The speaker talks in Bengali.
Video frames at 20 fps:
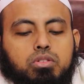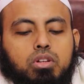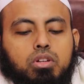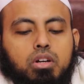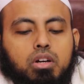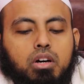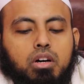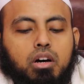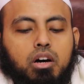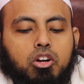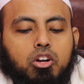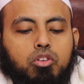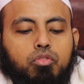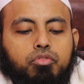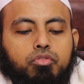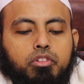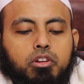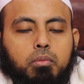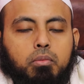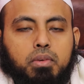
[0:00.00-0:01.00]
ক
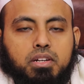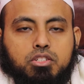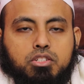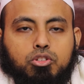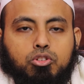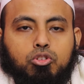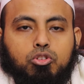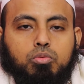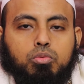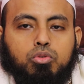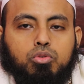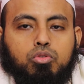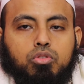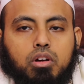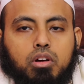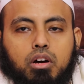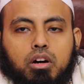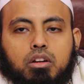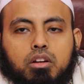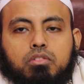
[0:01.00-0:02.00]
হরফটির মাস করব
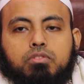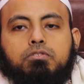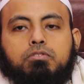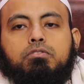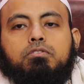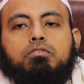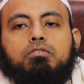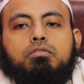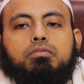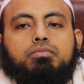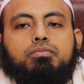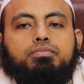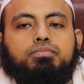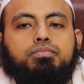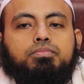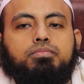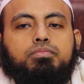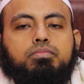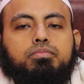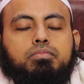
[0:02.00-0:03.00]
কোন হরফ
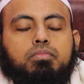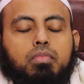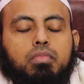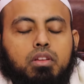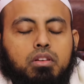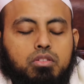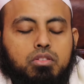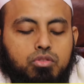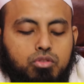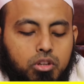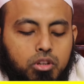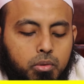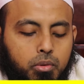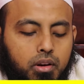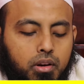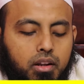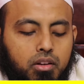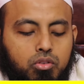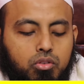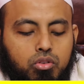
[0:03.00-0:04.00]
জুড়ে
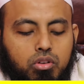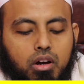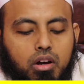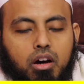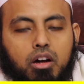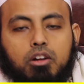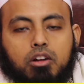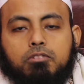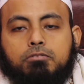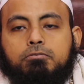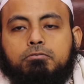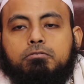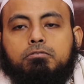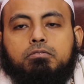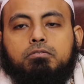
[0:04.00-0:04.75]
বলেন কোন হরফ